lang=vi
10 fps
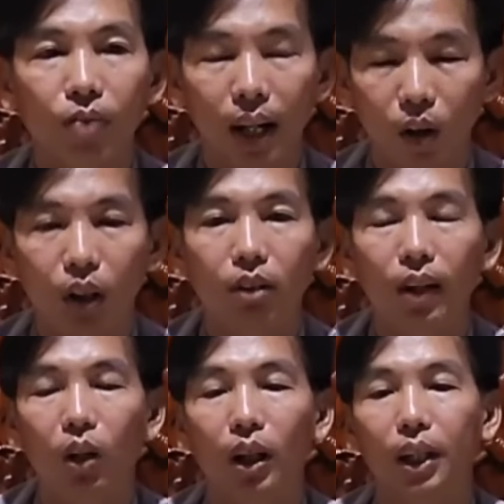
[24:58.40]
phải nói
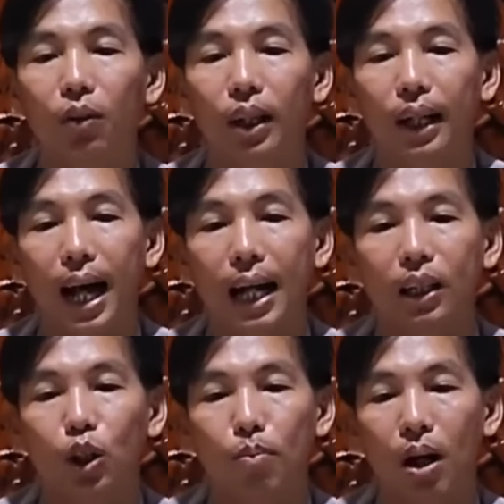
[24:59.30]
phải nói cái điều này ra
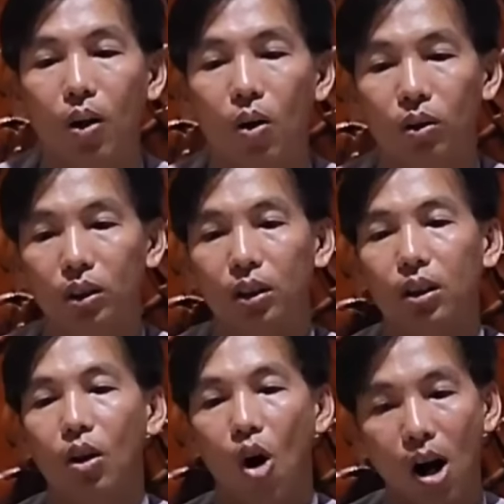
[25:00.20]
để cho bà con được
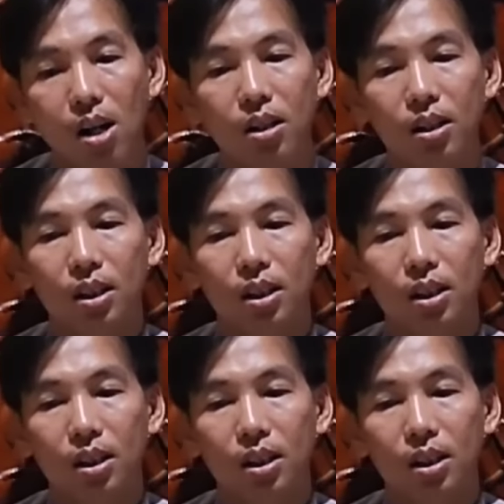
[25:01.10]
rõ